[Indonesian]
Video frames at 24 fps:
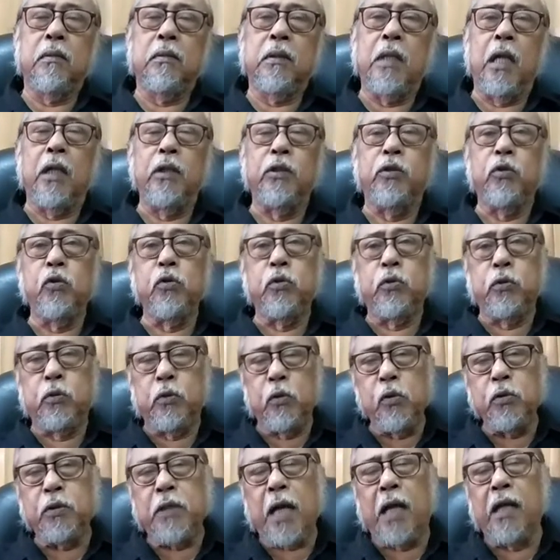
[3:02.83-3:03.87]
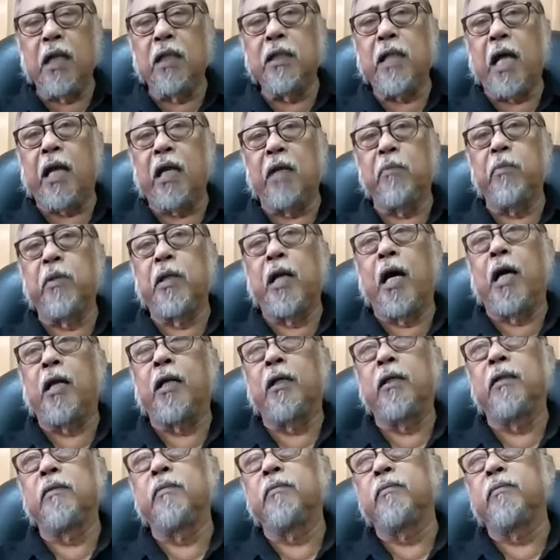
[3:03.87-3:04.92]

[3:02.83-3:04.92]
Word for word: dan justru saling tarik menarik.